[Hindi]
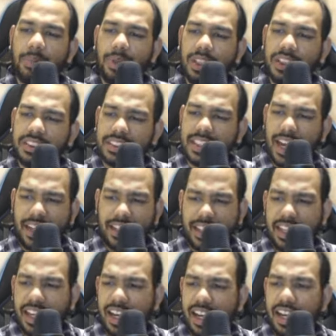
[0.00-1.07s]
बुलिश
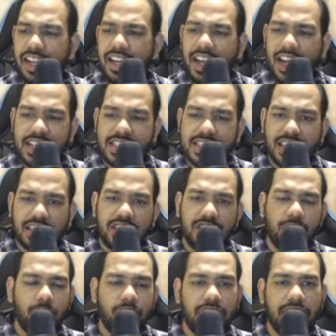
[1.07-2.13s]
कैंडल है एज सच डोजी